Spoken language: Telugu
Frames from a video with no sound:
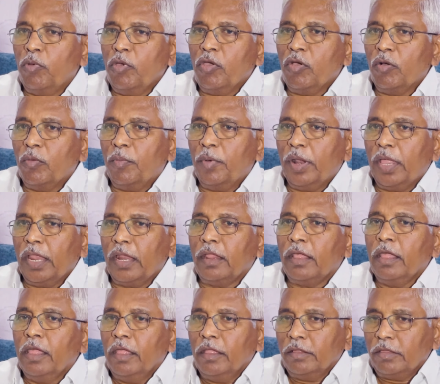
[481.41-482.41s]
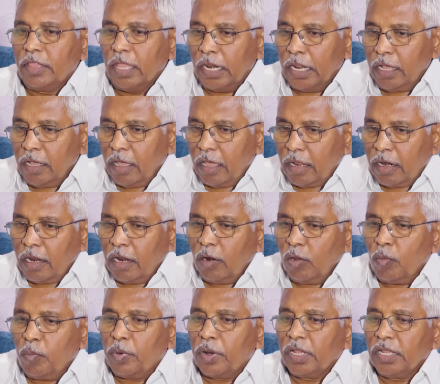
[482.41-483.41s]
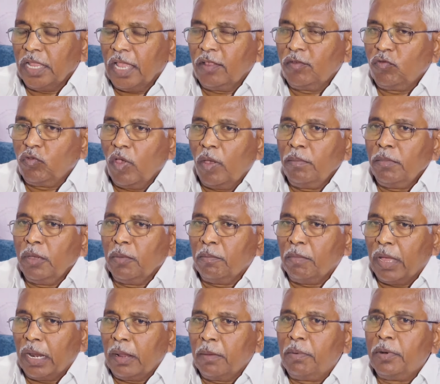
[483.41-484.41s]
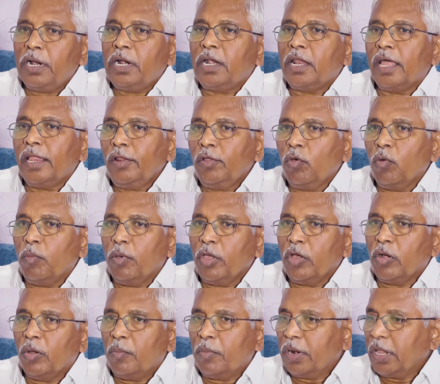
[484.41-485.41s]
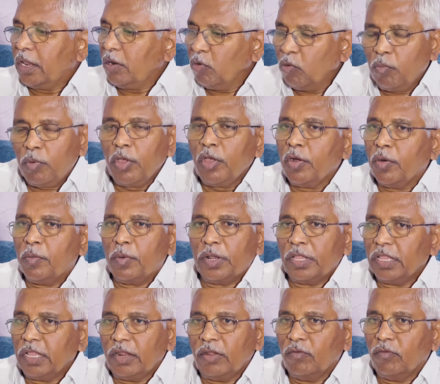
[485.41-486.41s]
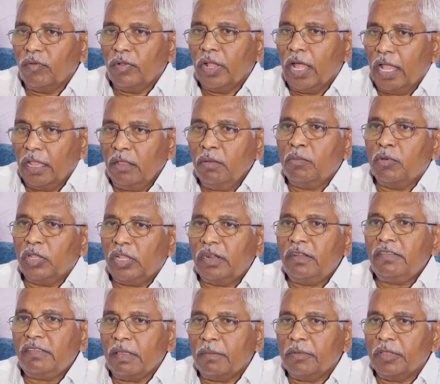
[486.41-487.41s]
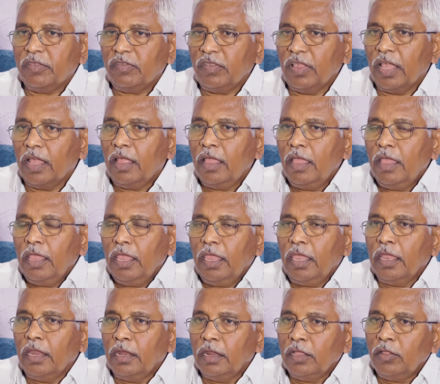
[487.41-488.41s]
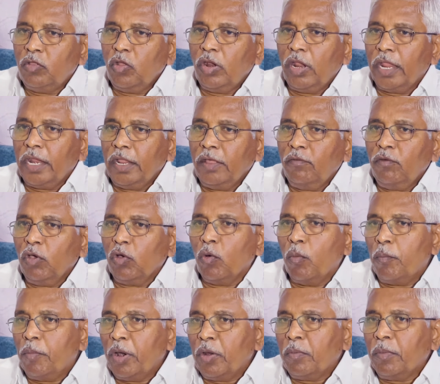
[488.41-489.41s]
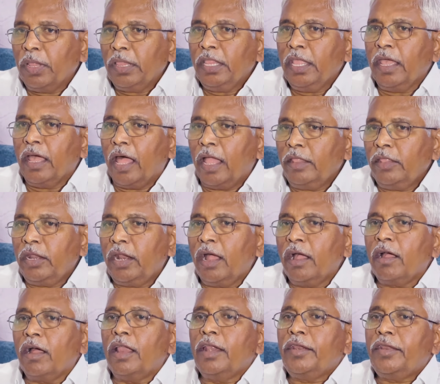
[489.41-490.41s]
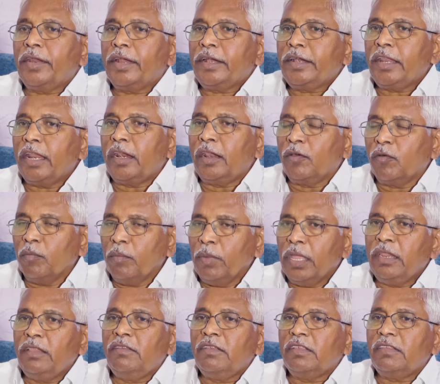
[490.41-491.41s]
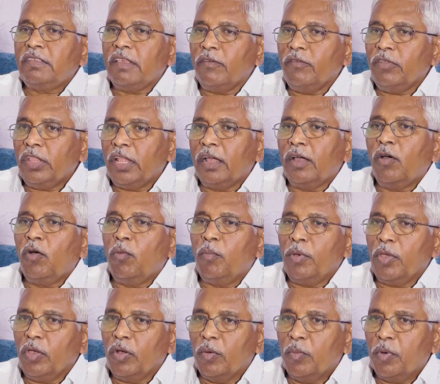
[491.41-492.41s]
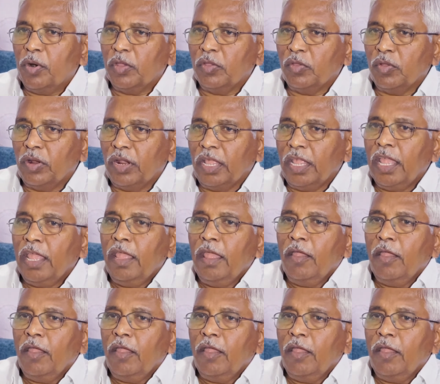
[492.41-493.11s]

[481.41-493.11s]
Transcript: ఉపయోగపడాలి తెలంగాణలో ప్రజాస్వామ్యం బలపడటానికి ఉపయోగపడాలి ఉపయోగపడతలేవు అది మొదటి సమస్య ఈ నిధులు అనేవి గుప్పెడు మంది ఆంధ్ర కాంట్రాక్టర్లకు మేలు చేసే విధంగా ఉపయోగపడుతున్నాయి